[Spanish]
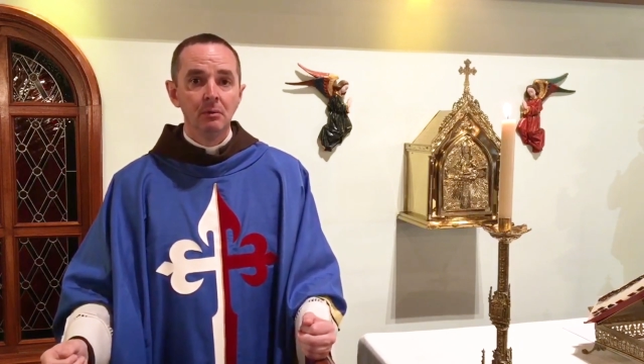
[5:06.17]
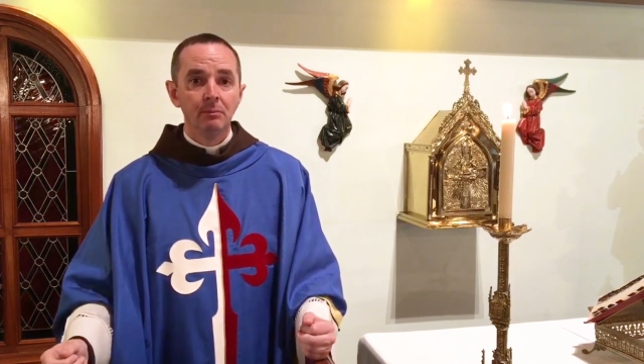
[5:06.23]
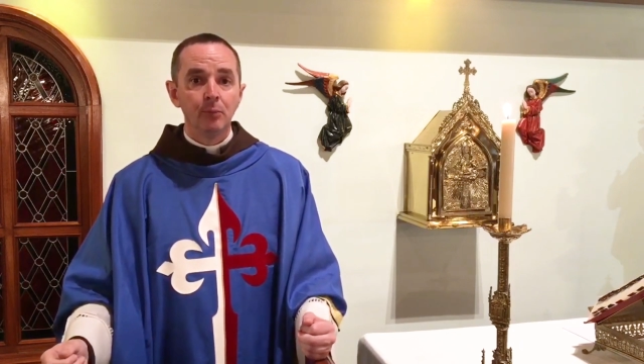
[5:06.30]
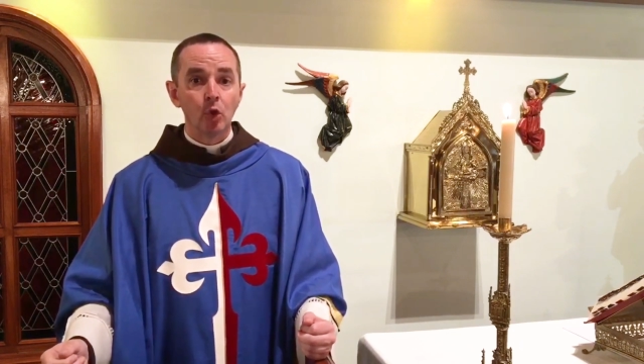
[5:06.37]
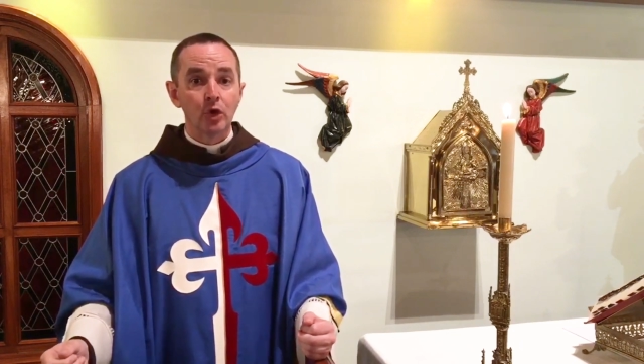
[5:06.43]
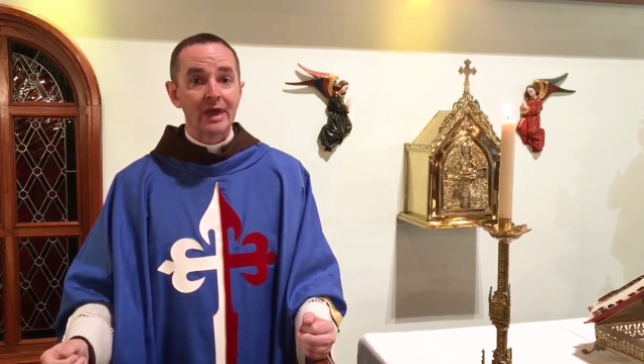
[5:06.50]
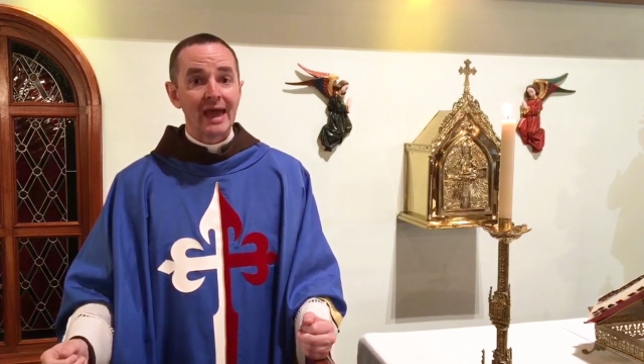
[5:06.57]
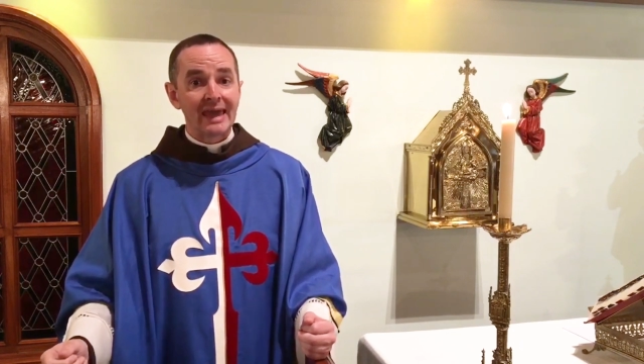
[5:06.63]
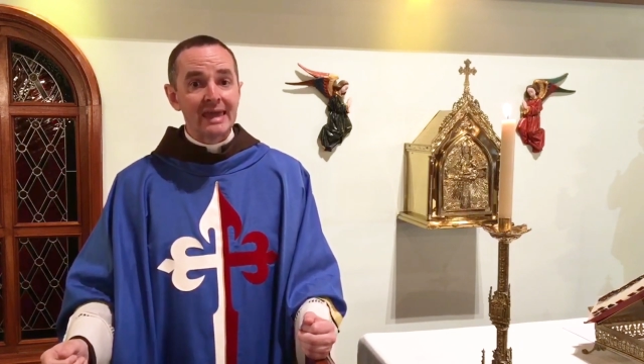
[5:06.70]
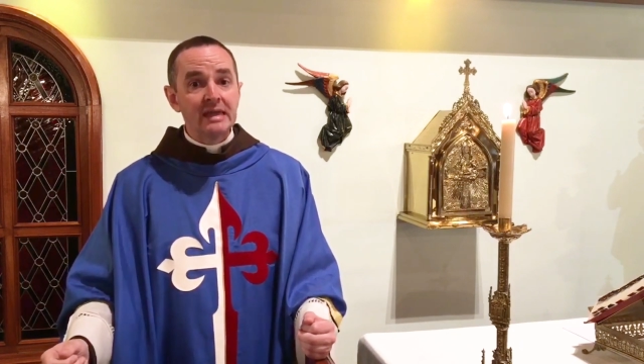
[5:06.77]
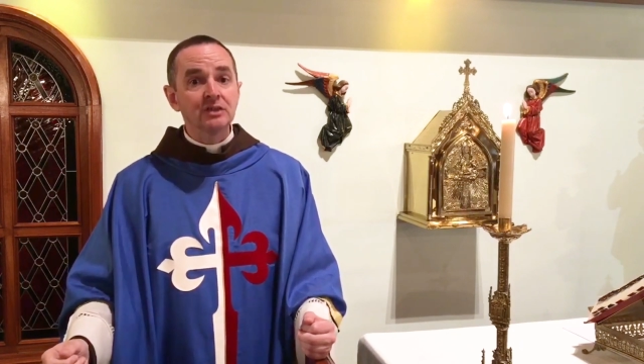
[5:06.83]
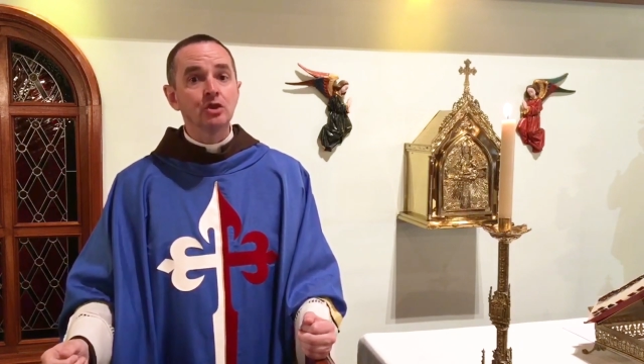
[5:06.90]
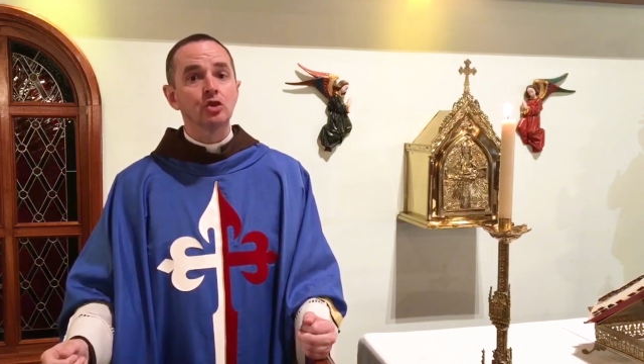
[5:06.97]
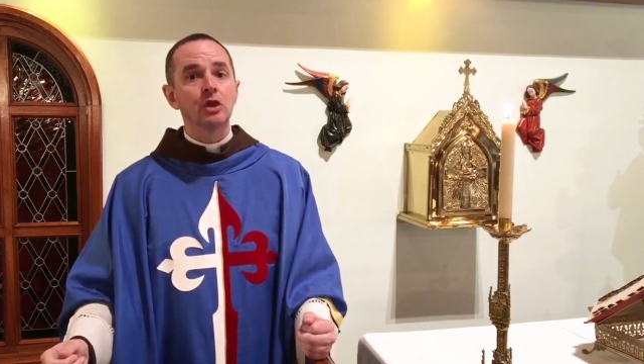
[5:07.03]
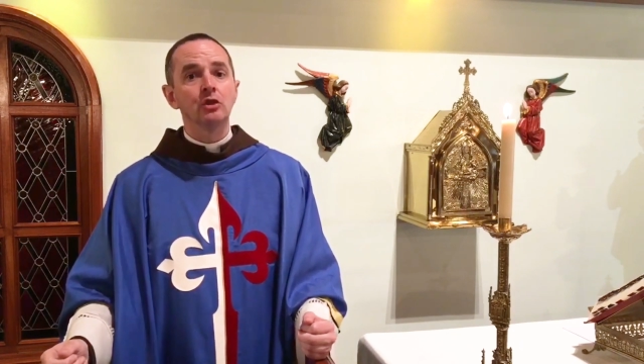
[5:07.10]
Porque aquí es
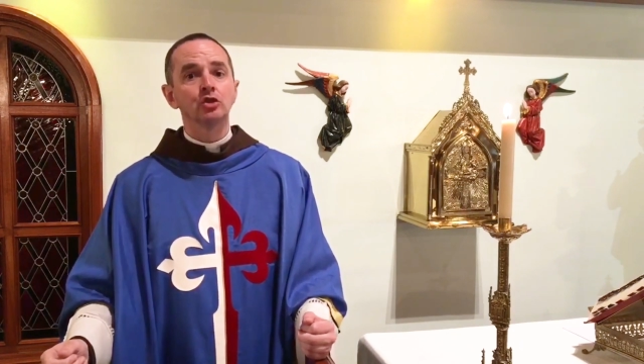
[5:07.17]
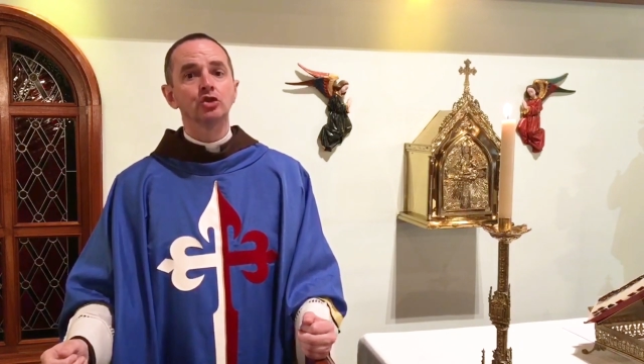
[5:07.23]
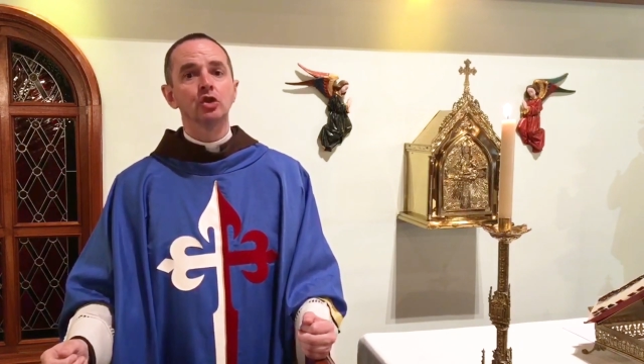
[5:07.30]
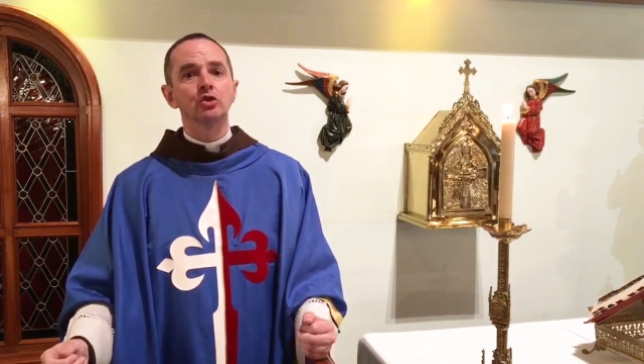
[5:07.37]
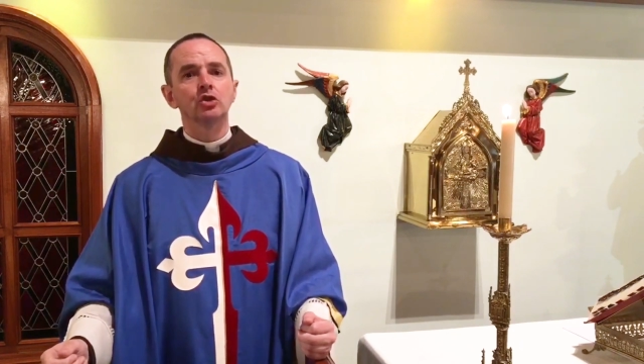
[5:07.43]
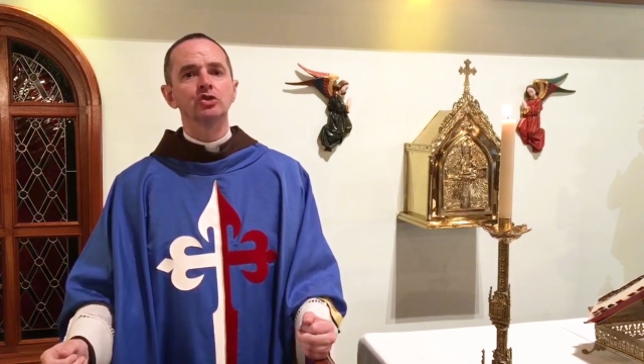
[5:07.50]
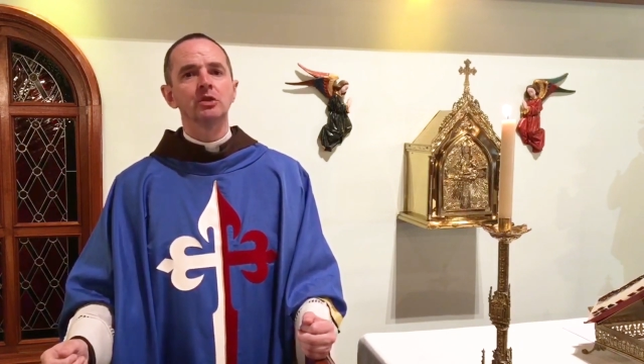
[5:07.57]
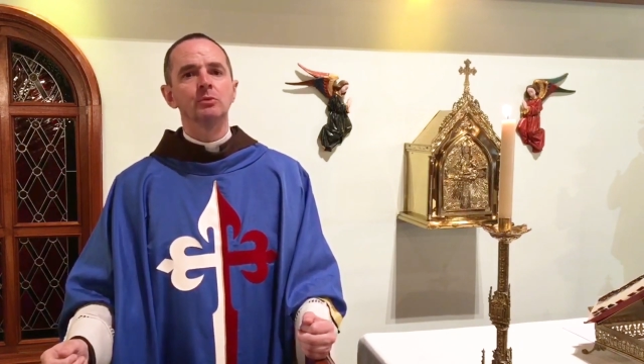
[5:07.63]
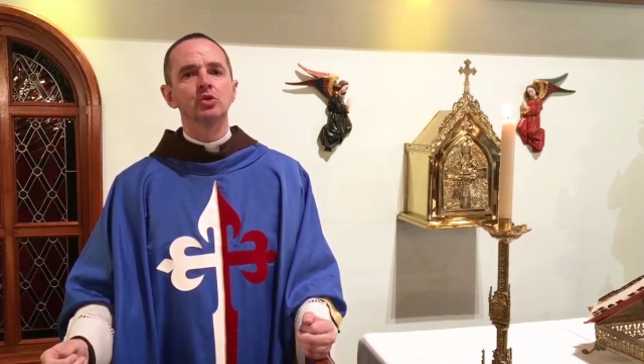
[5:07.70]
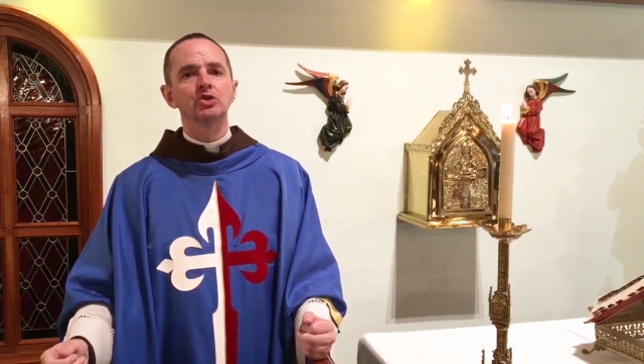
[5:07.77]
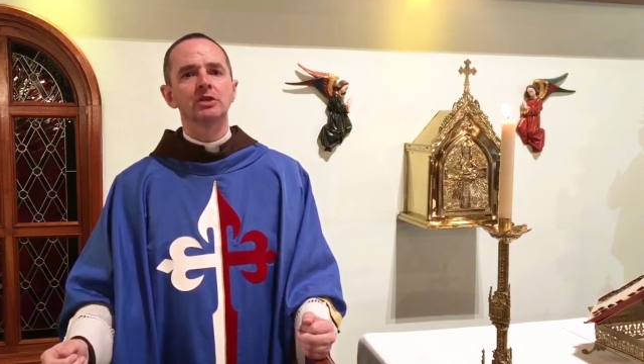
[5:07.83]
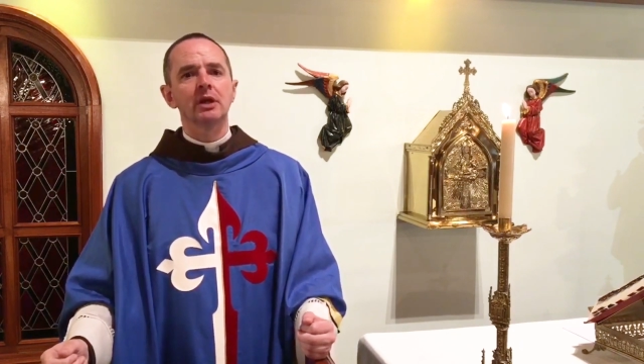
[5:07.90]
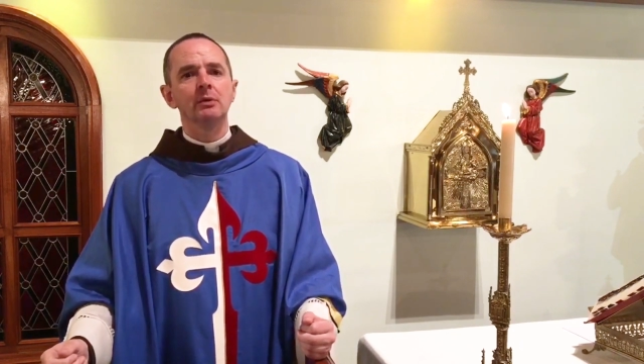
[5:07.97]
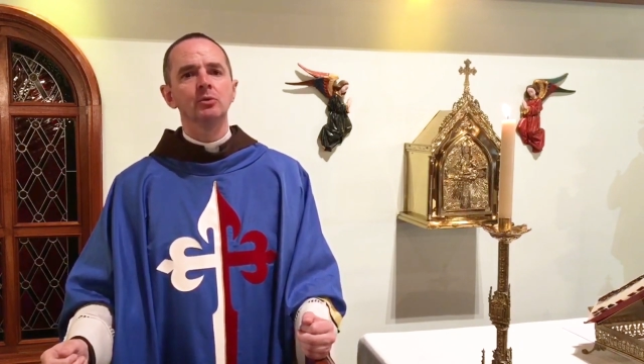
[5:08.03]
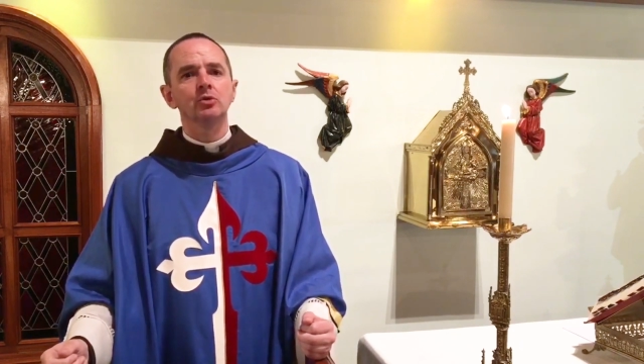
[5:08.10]
donde nosotros
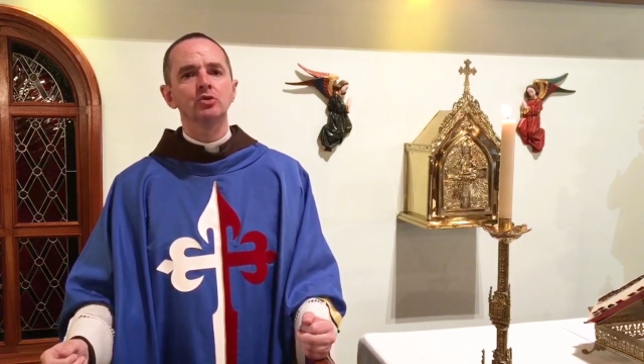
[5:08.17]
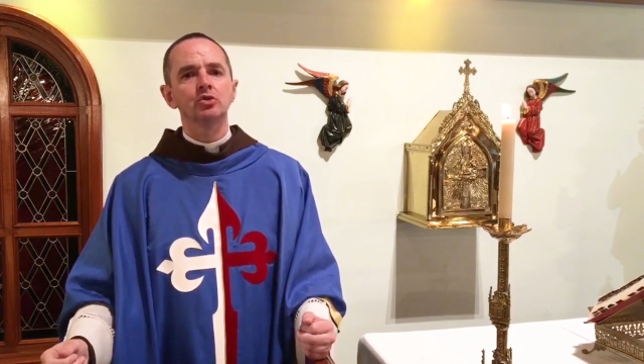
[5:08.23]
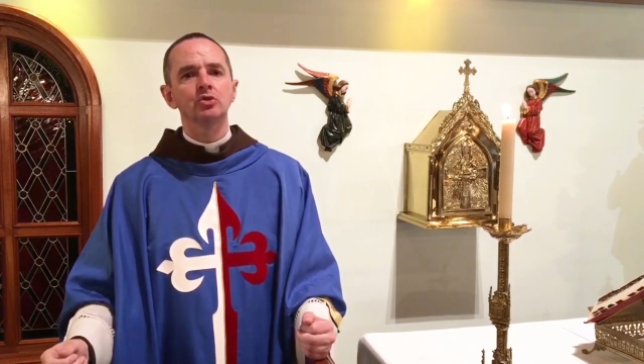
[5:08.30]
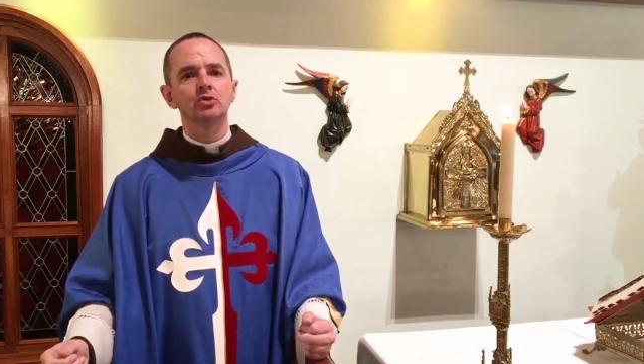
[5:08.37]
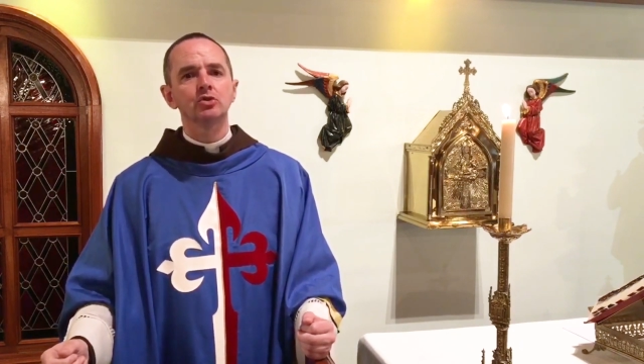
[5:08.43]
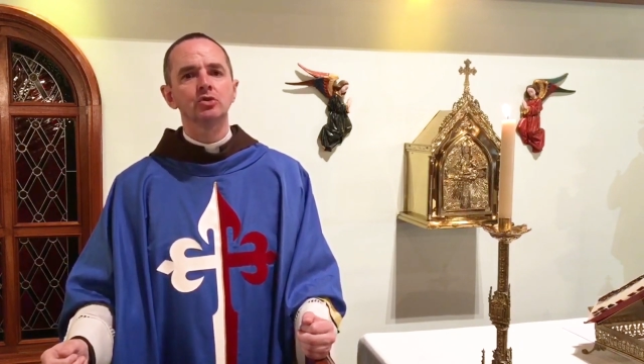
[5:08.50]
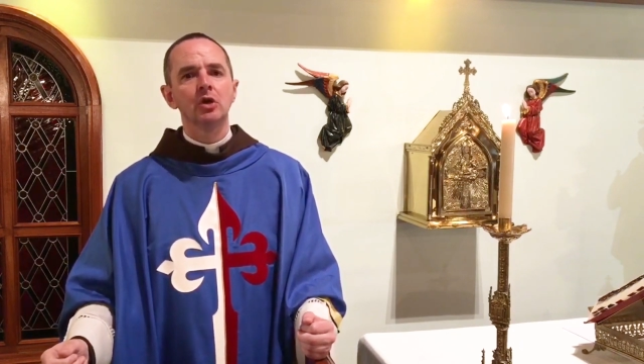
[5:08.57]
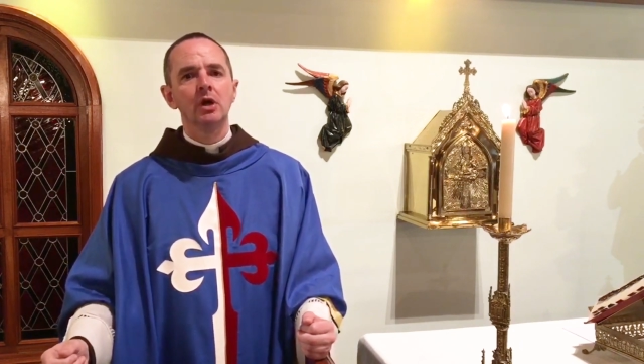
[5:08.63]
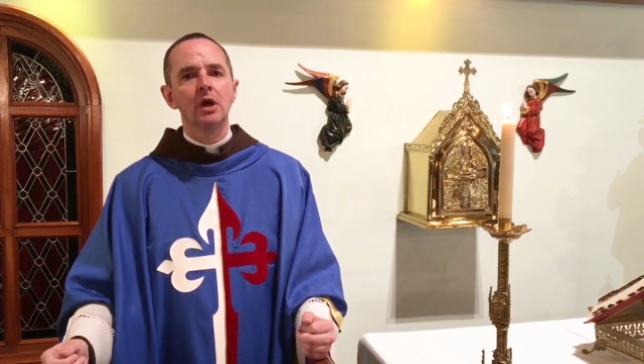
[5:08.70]
demostramos